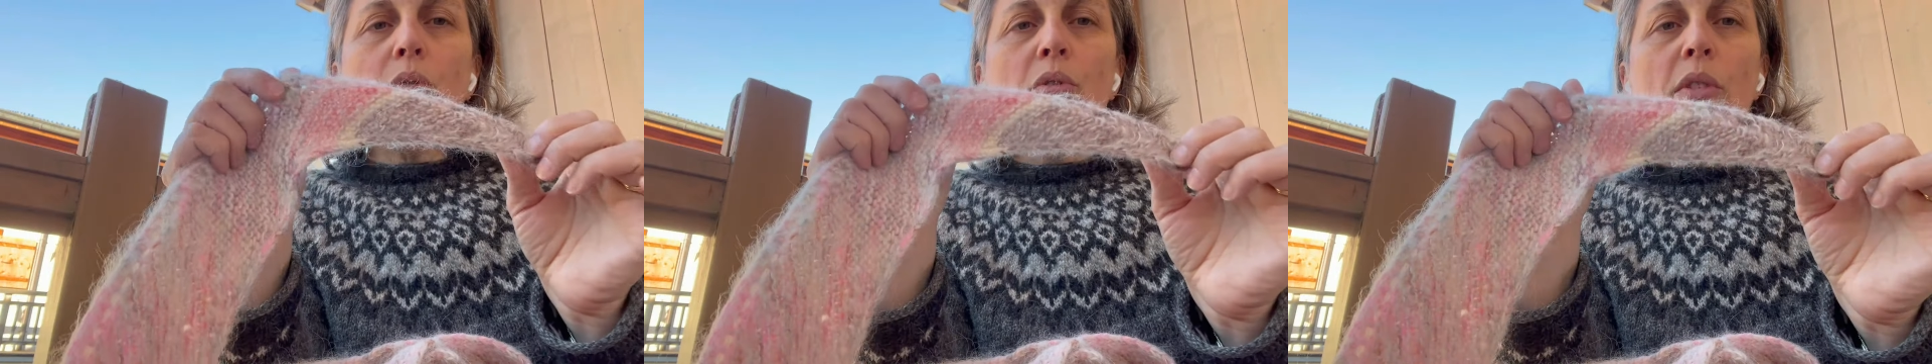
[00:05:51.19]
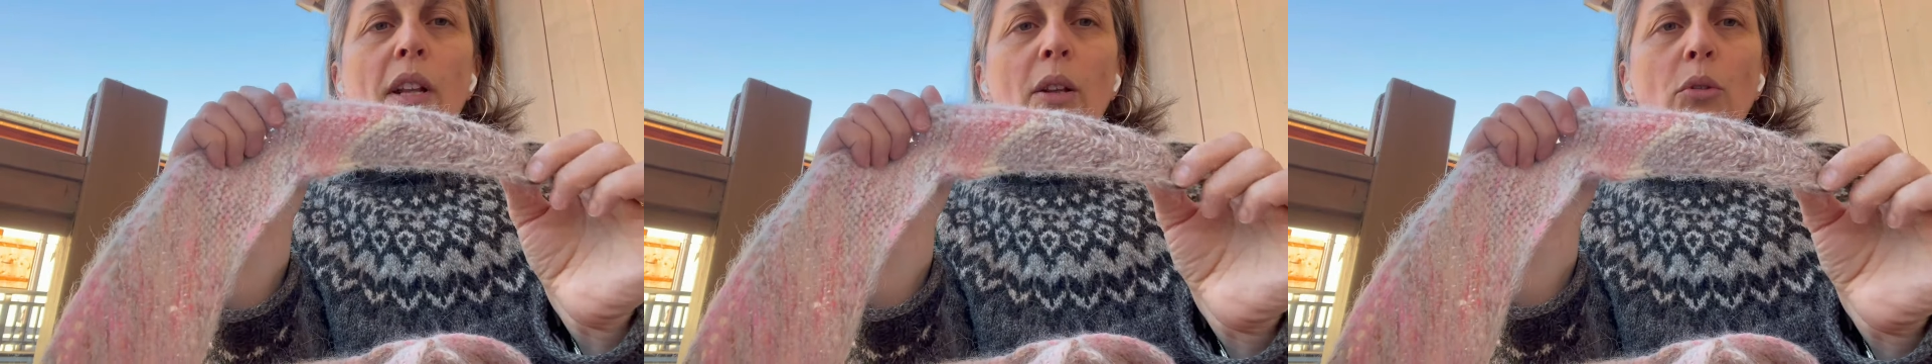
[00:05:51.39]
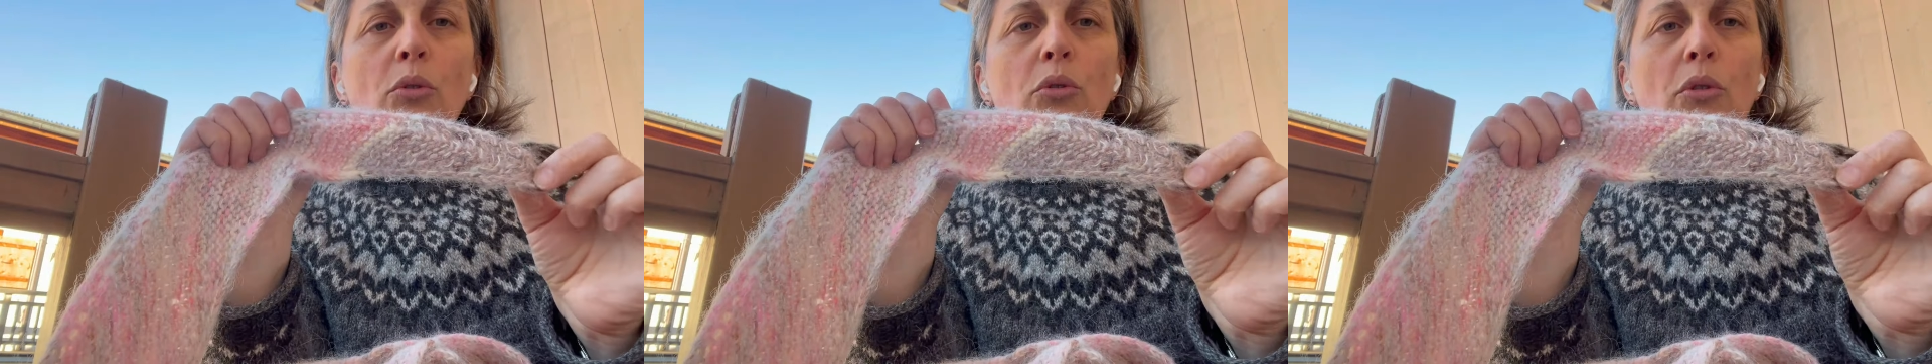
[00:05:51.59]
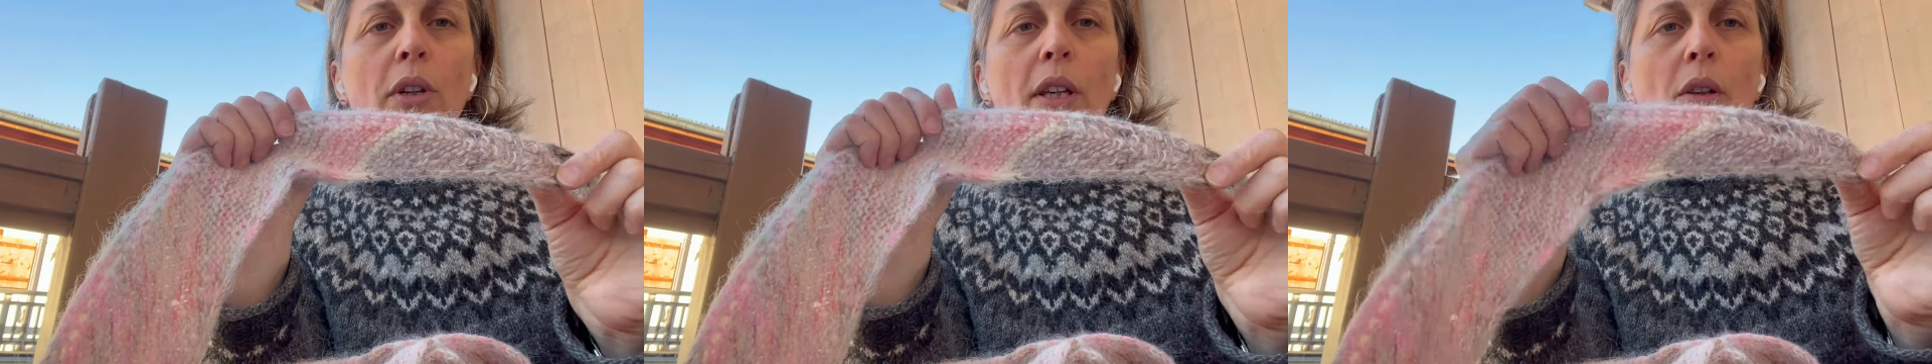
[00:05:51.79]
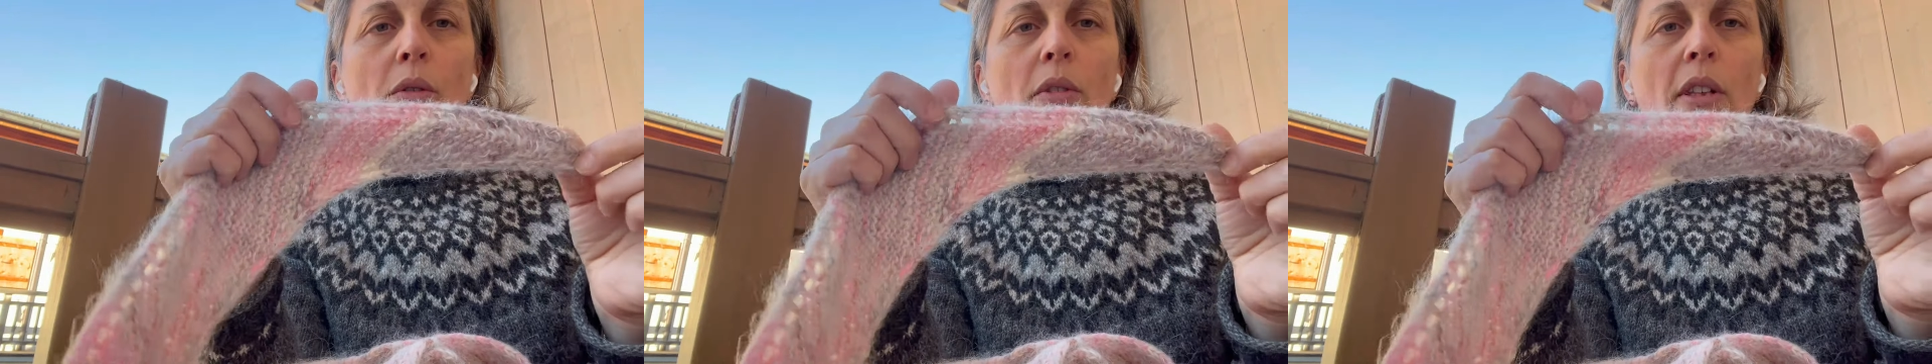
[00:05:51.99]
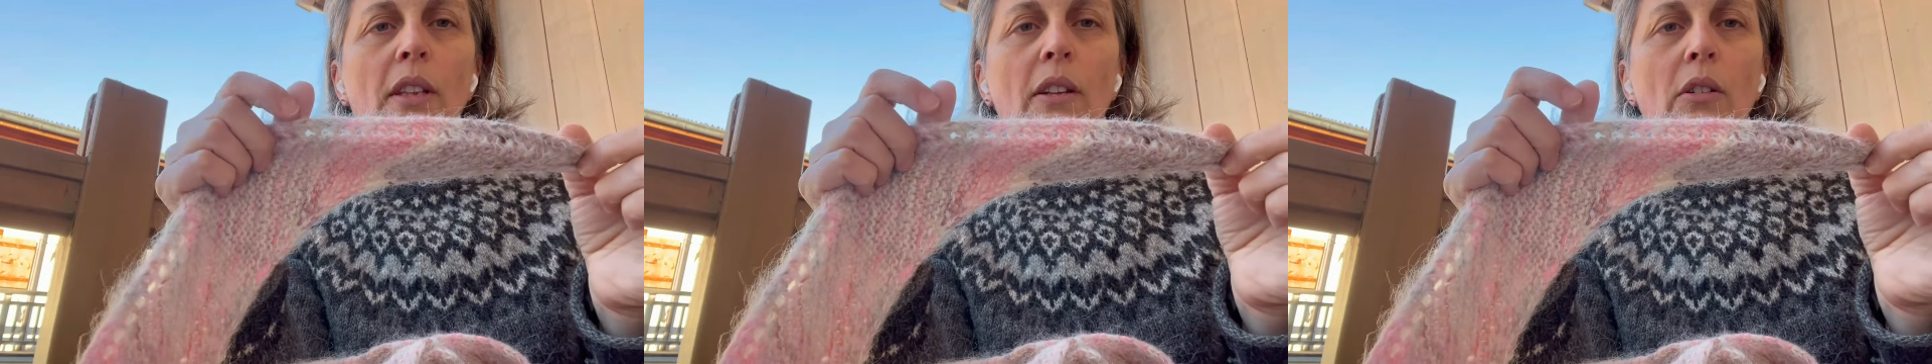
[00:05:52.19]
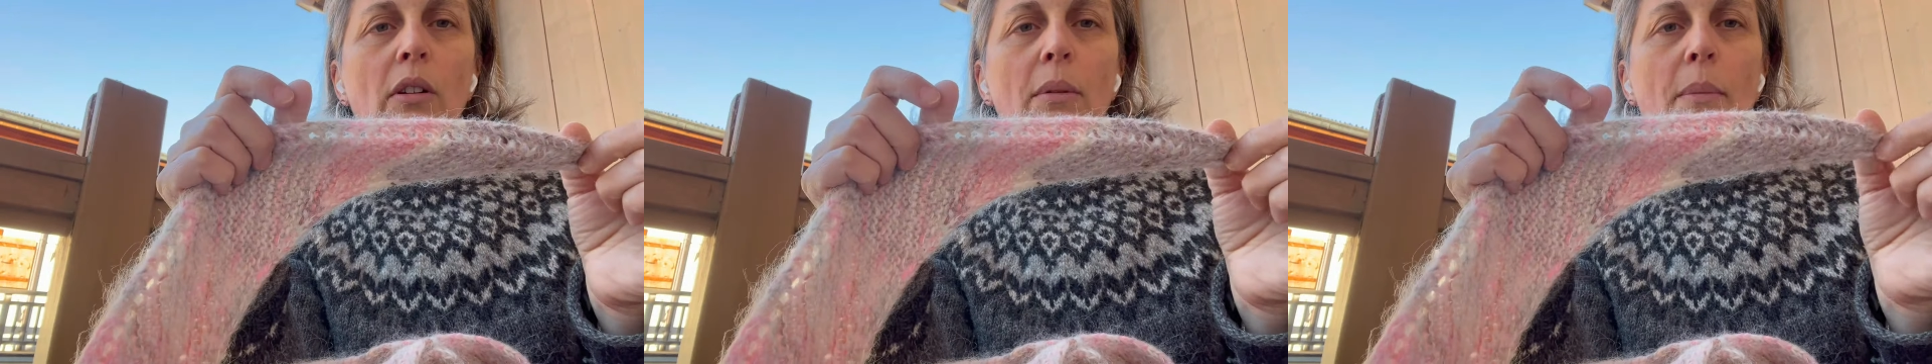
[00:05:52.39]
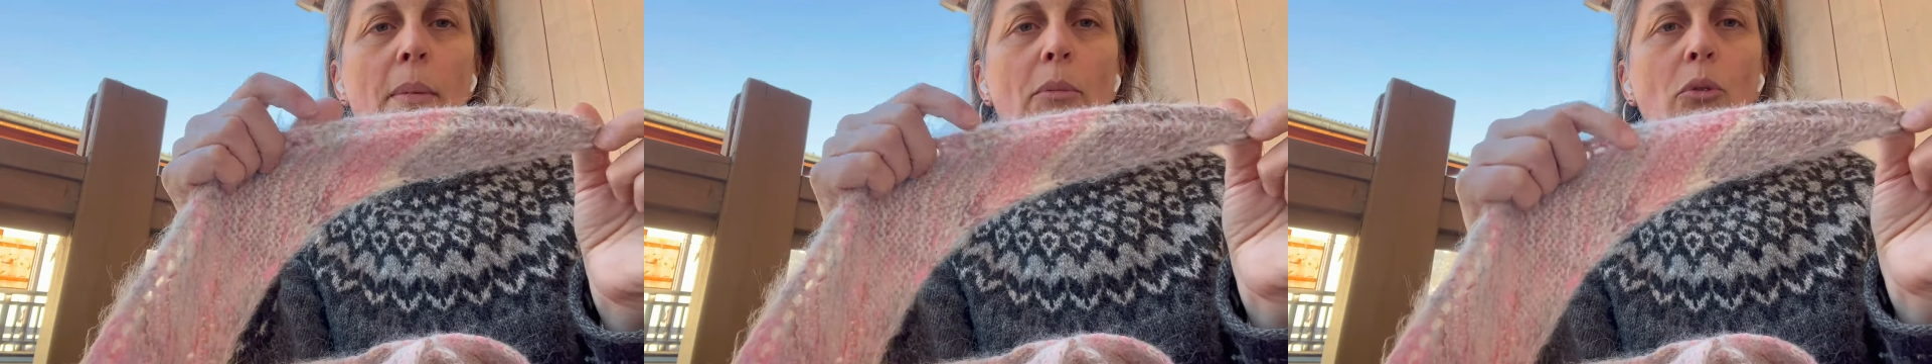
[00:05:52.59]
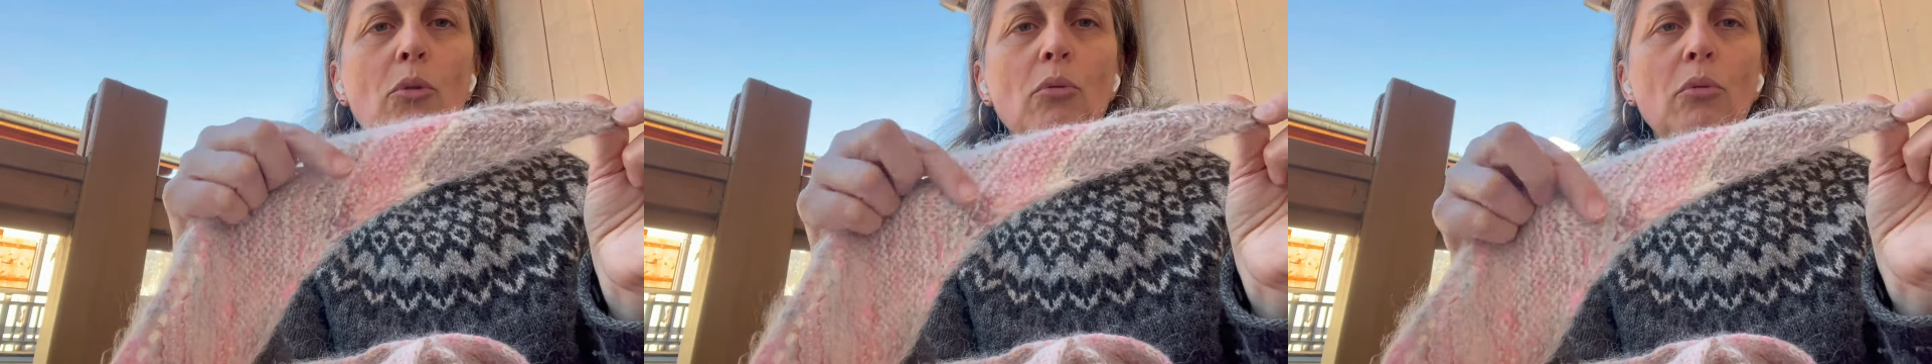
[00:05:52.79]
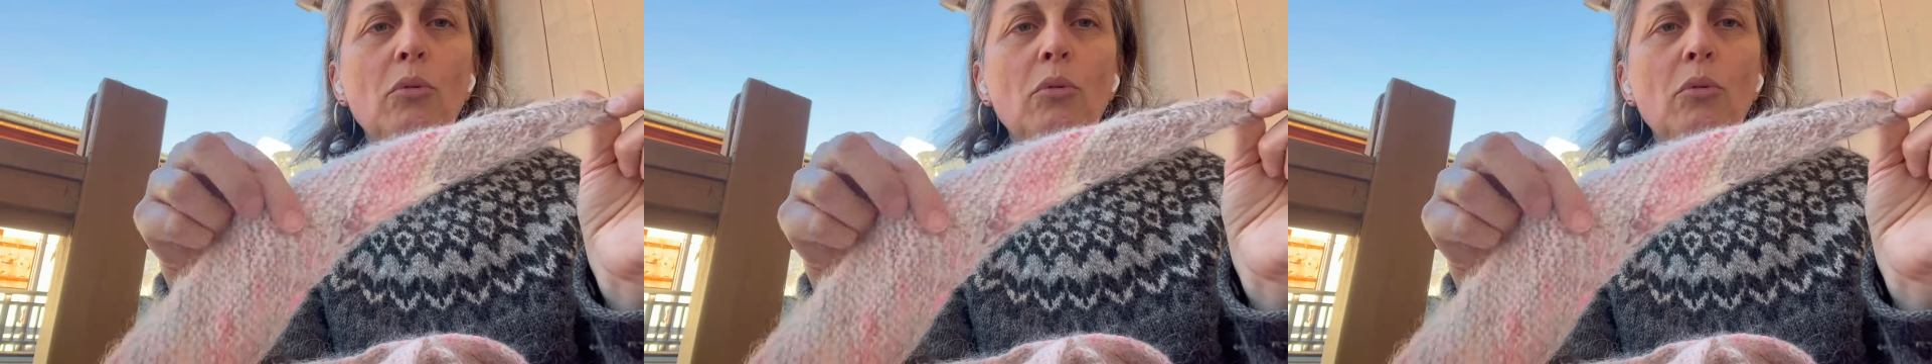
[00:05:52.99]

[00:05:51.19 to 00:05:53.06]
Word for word: d'une laine autorayante qui était dans les mêmes tons.